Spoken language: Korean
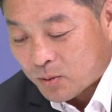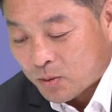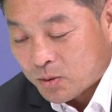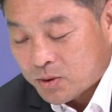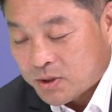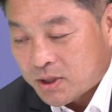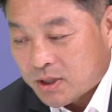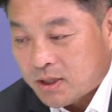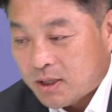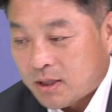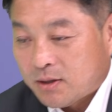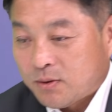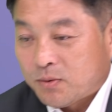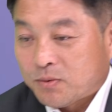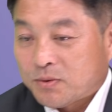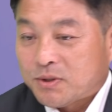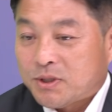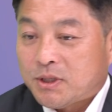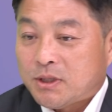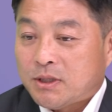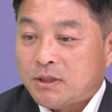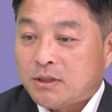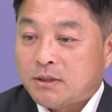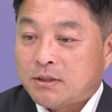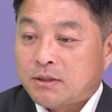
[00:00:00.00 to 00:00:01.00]
오 세대
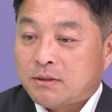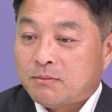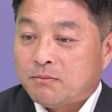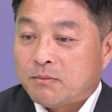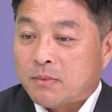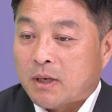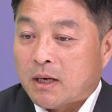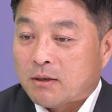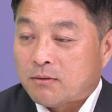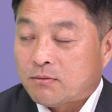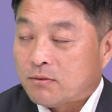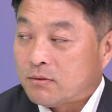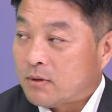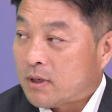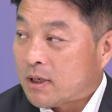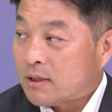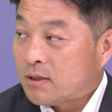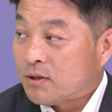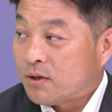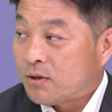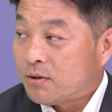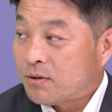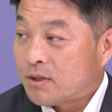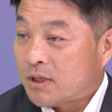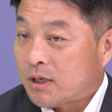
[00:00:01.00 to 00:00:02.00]
통신은 한국
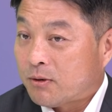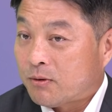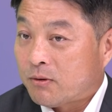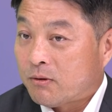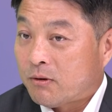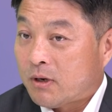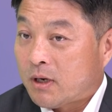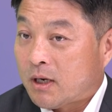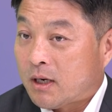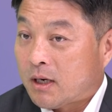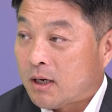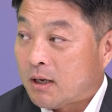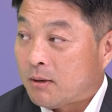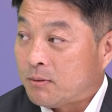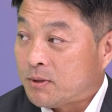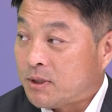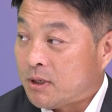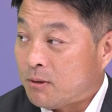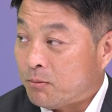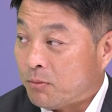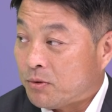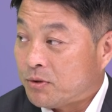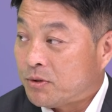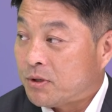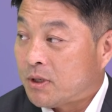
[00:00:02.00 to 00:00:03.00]
같은 경우는 상용화가
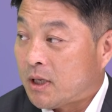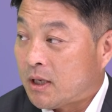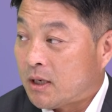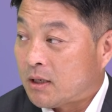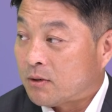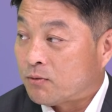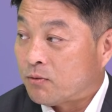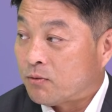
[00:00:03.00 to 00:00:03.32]
제일 먼저 되는